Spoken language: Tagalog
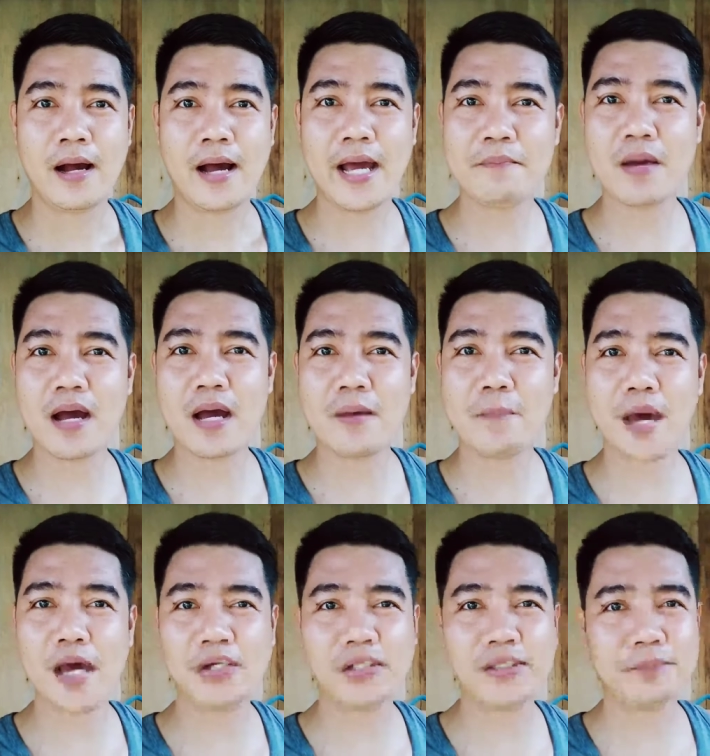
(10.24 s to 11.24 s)
Hi mga besh,
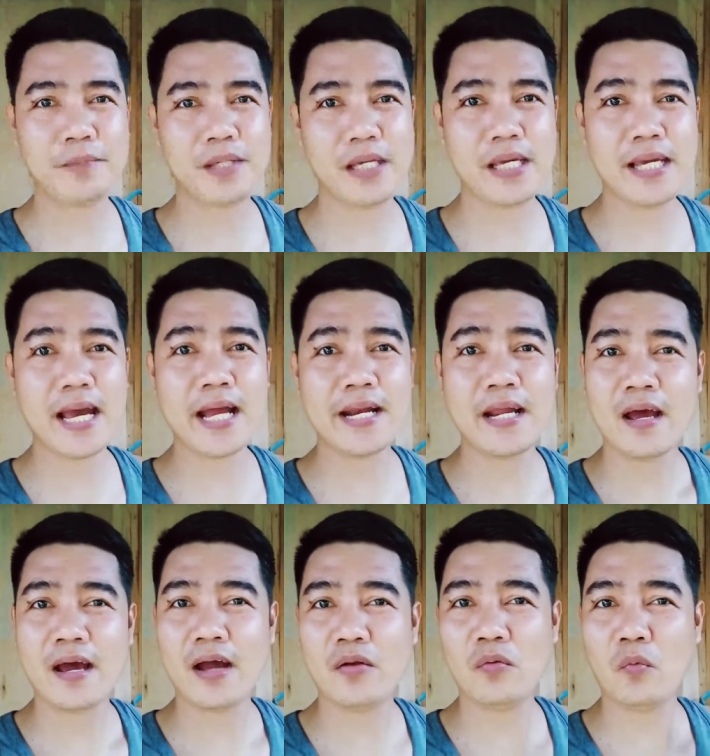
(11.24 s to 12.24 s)
it's me Ian
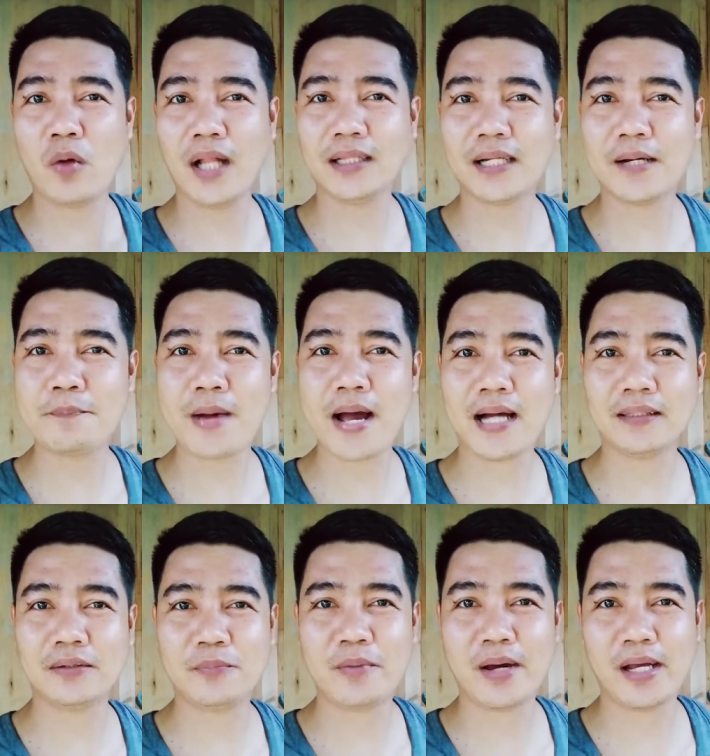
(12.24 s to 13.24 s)
and welcome back to
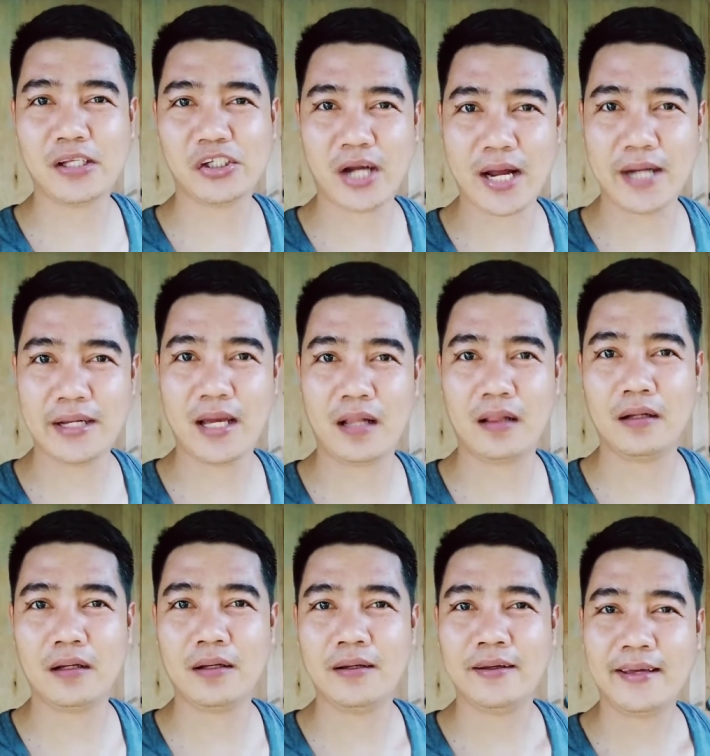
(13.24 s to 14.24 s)
my channel.
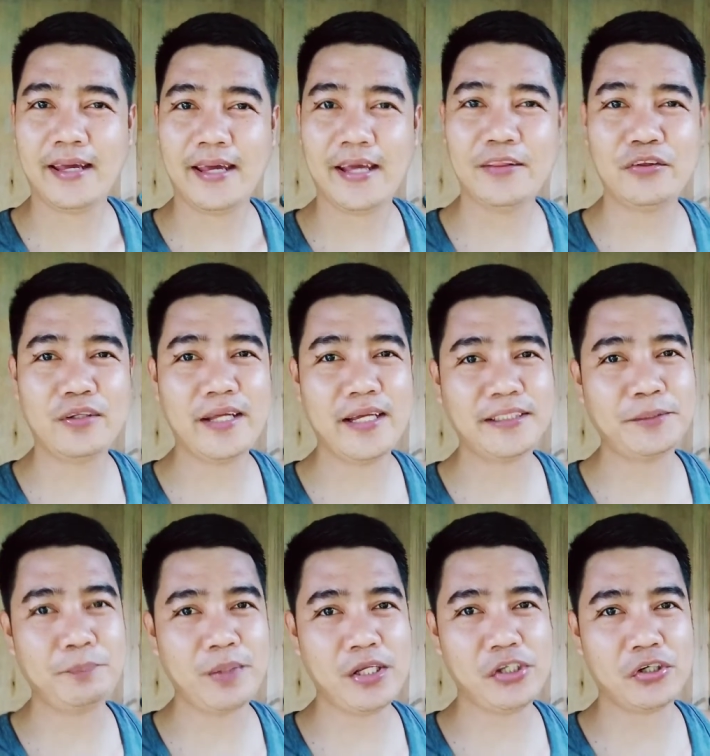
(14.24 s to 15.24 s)
In today's
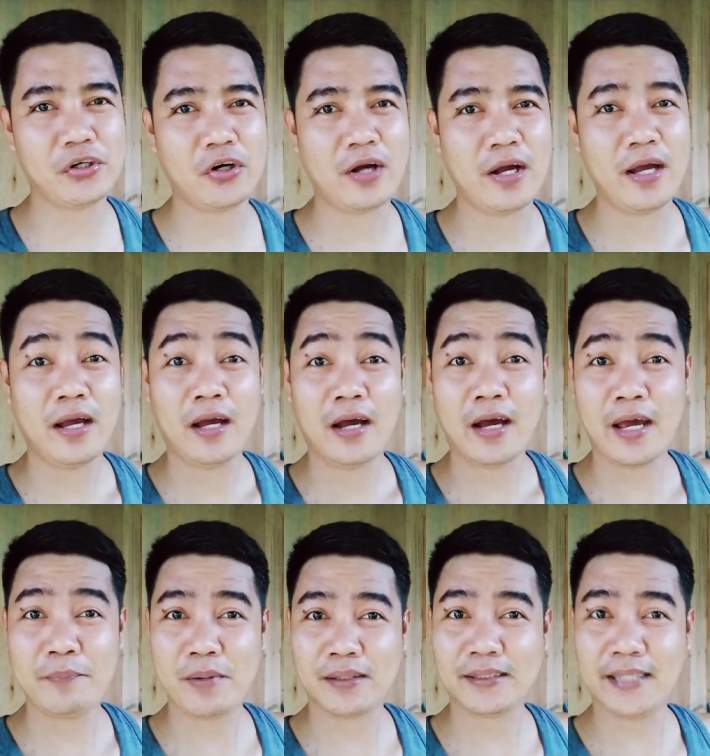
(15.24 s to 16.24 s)
video ay
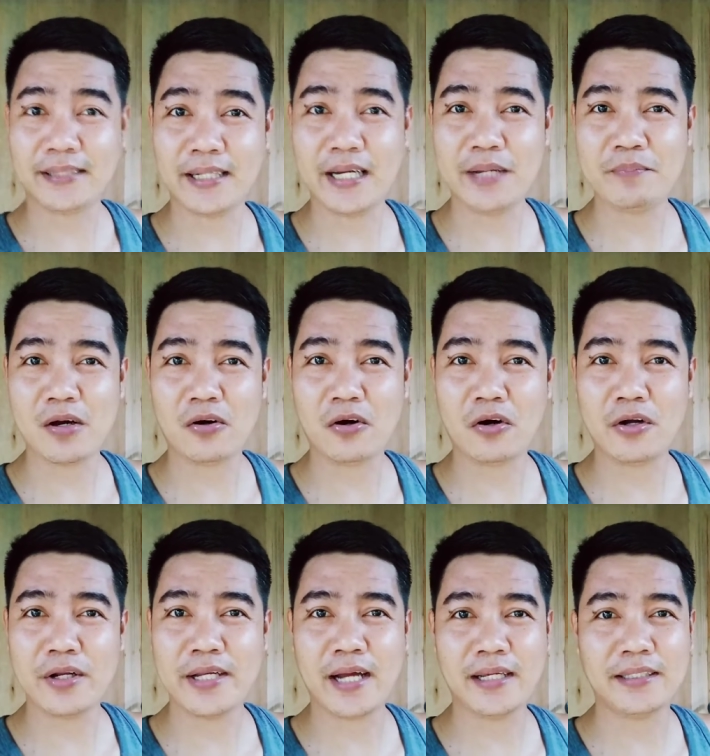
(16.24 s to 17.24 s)
magtatanim ako
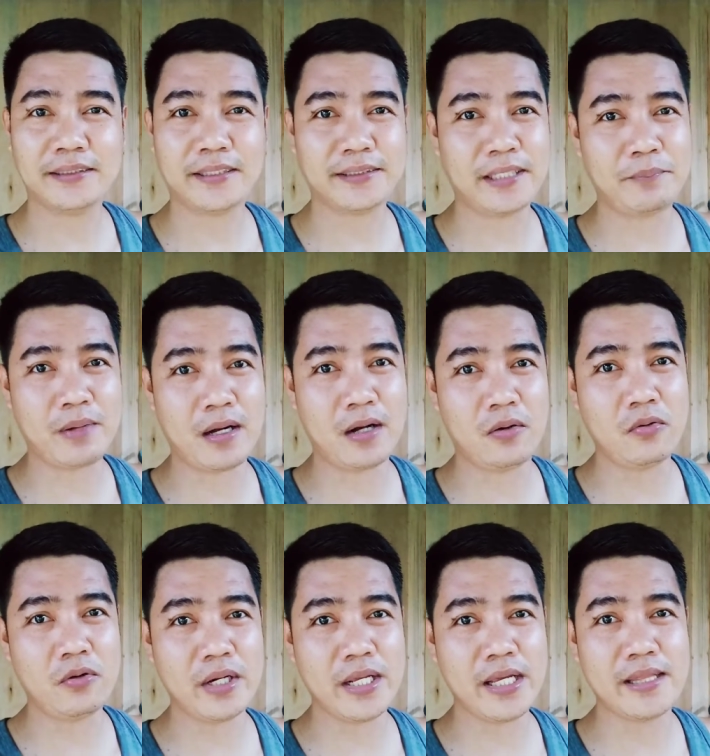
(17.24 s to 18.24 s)
ng isa sa mga
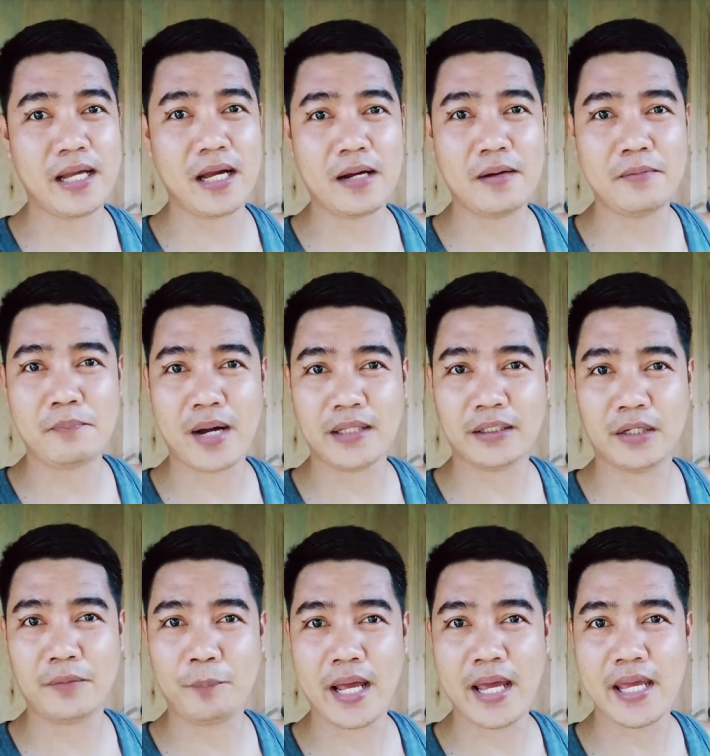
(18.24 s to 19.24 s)
uri ng
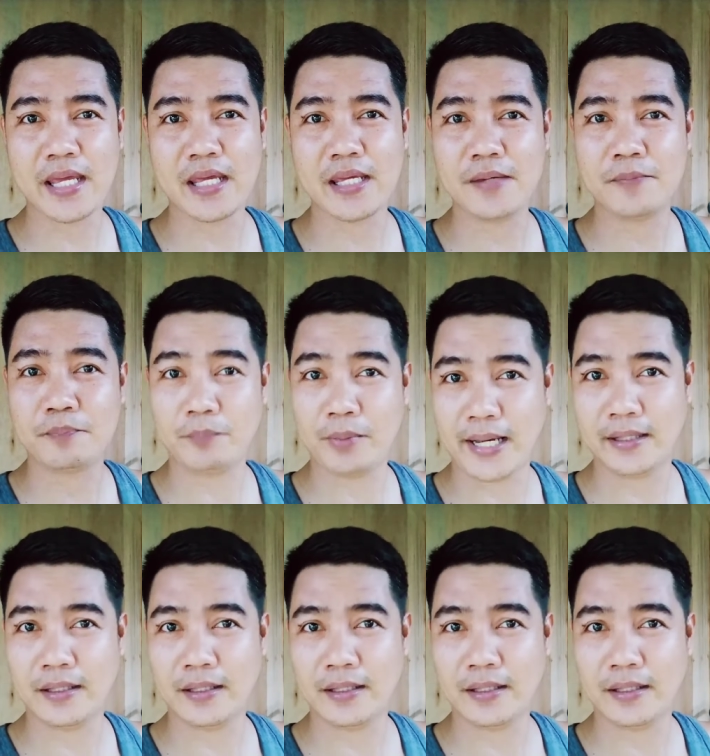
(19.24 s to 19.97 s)
butterfly plant